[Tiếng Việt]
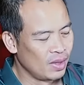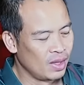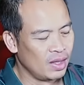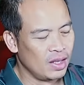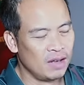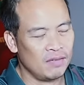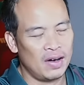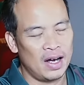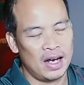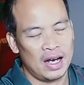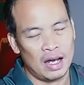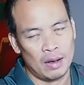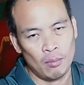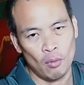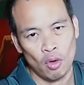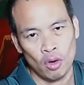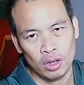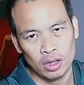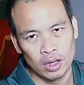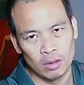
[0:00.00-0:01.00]
Như vậy là
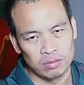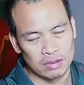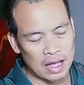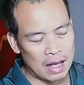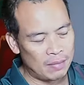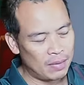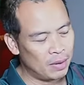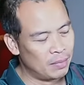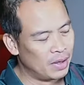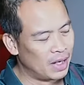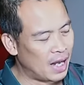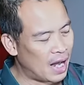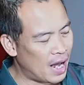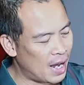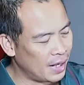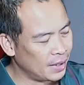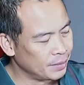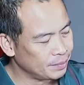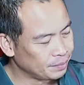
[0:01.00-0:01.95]
4 + 8 là 12.